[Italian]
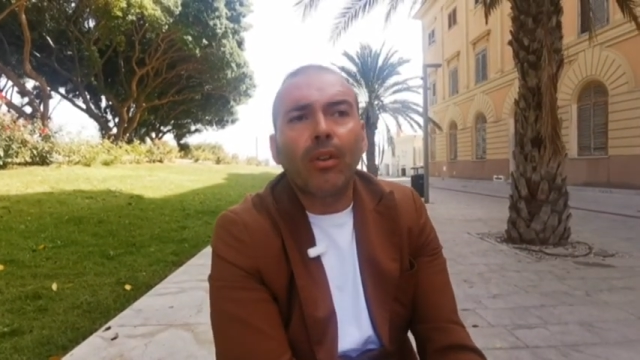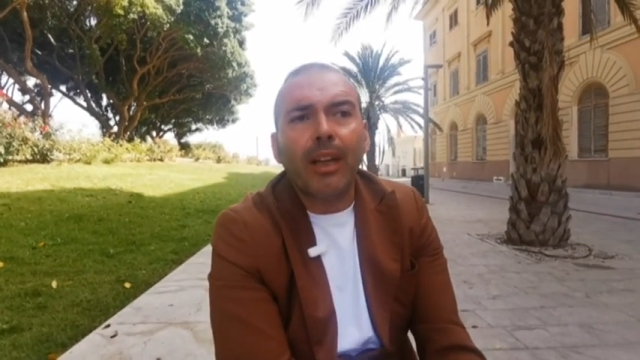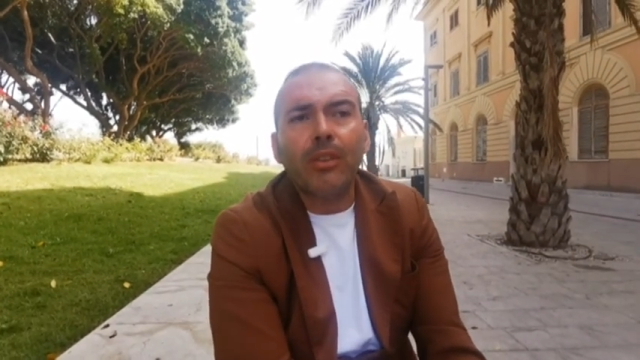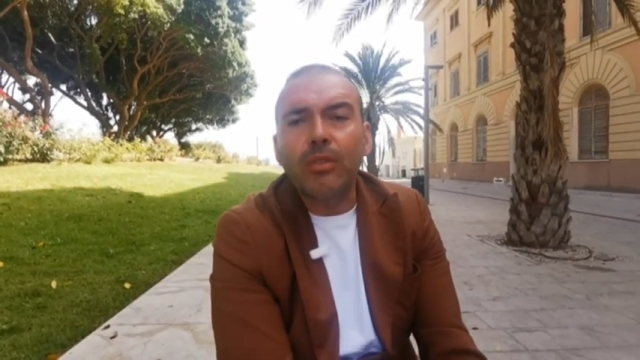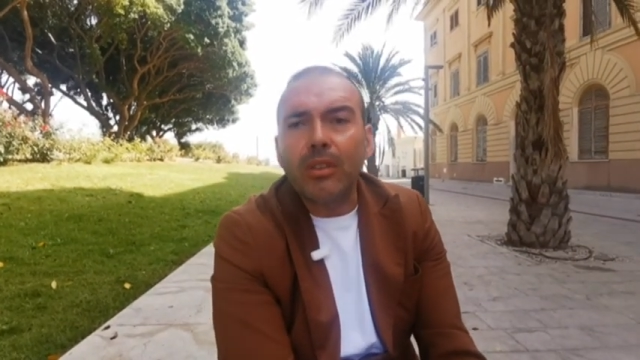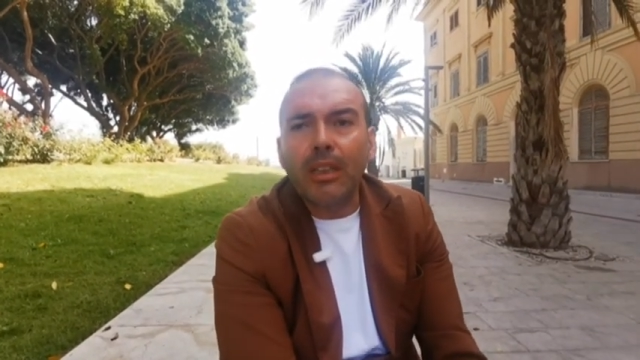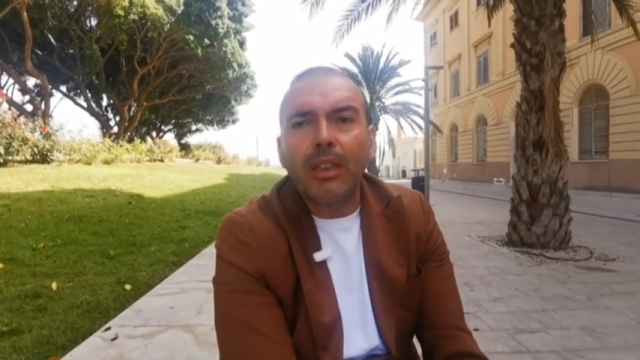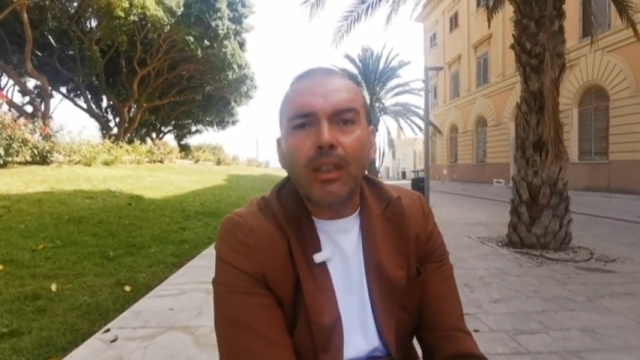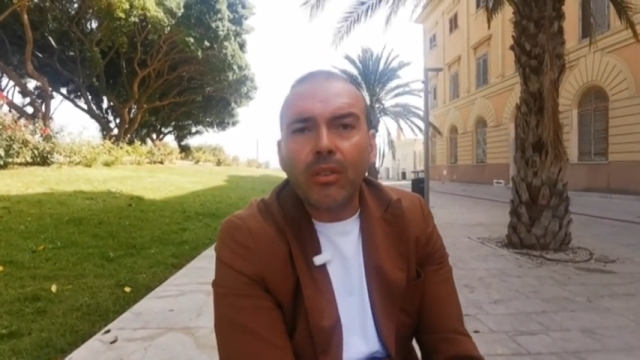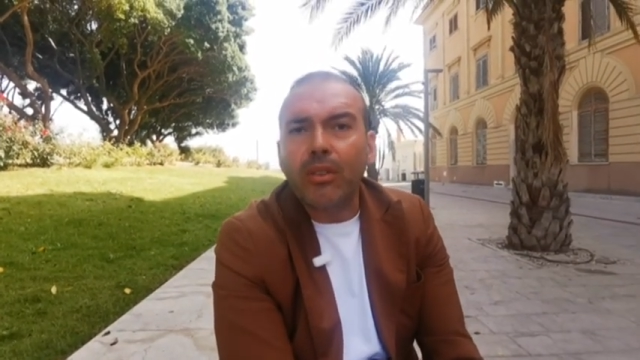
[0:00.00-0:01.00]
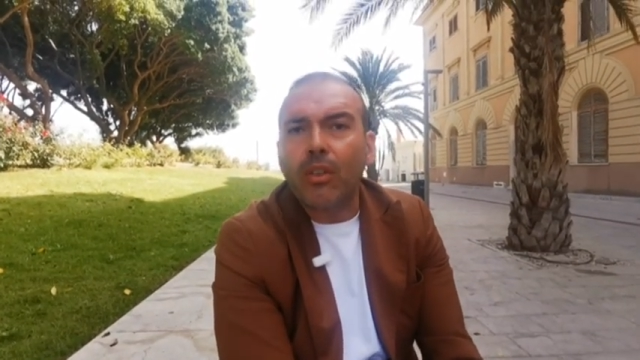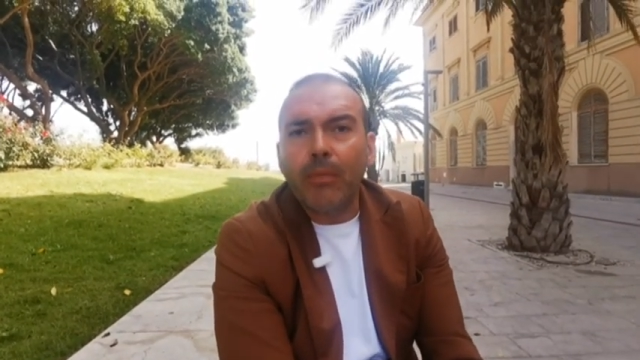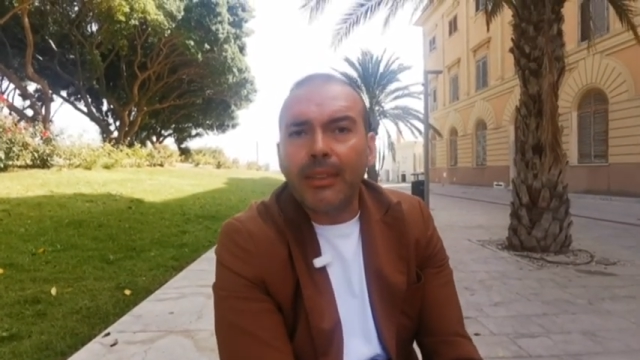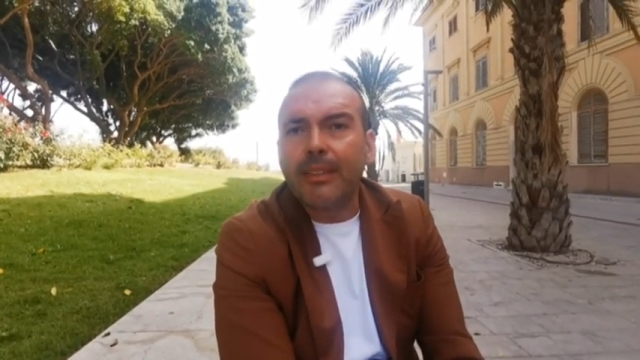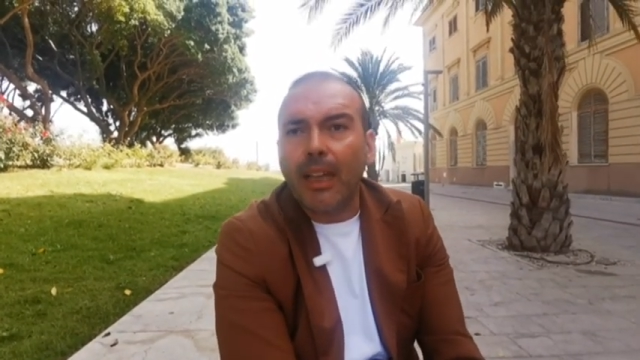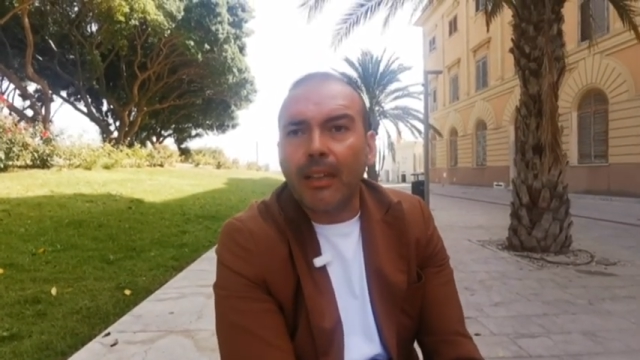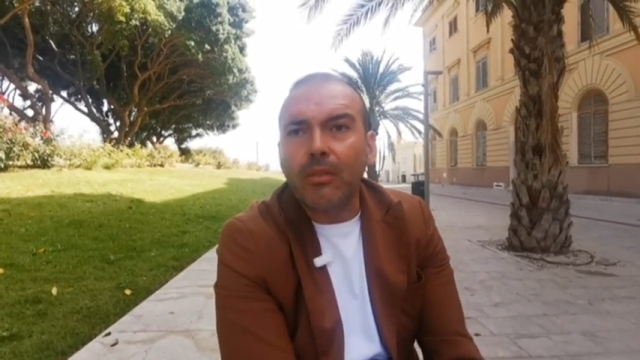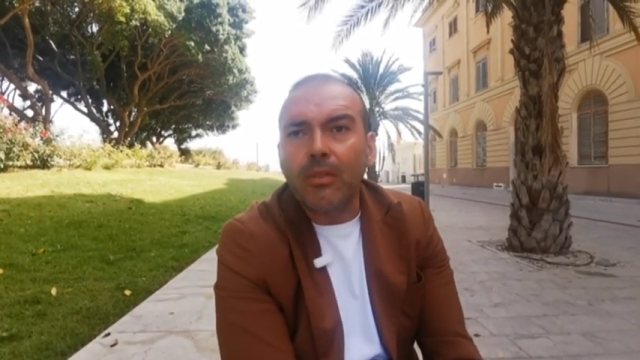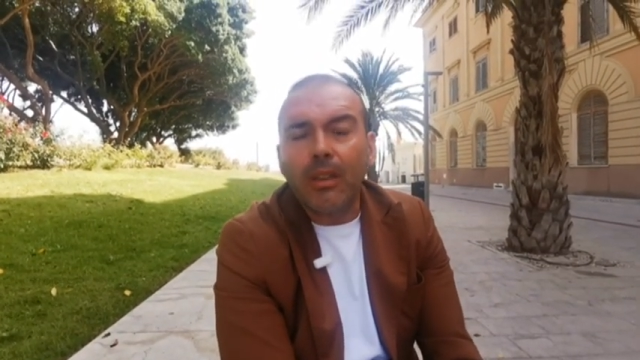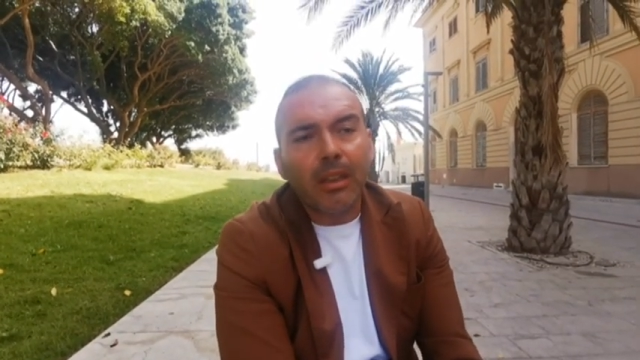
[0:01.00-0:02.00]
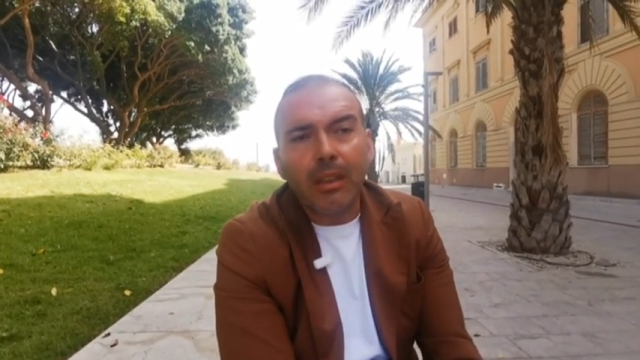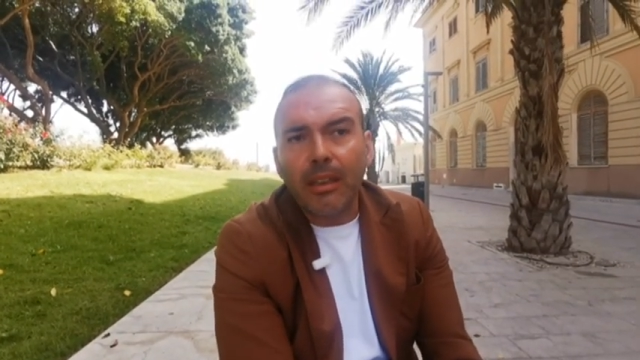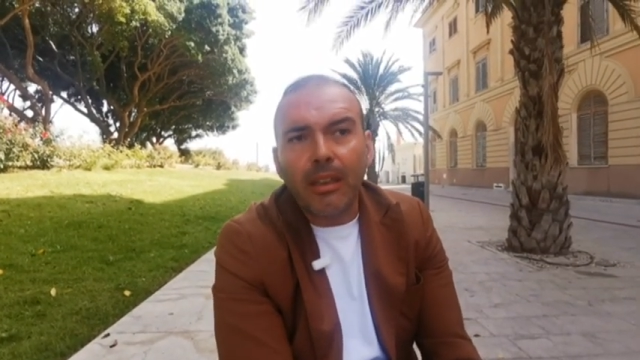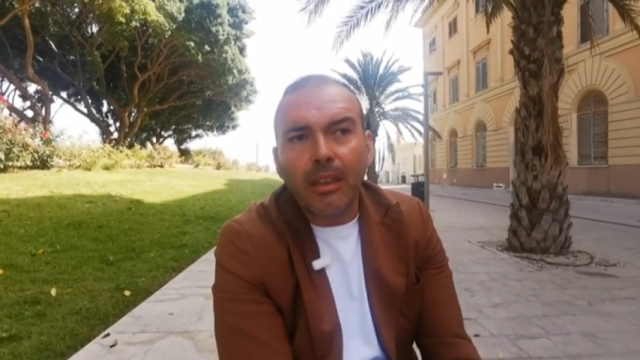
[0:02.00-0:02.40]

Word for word: coraggio di dire le cose come stanno, eh,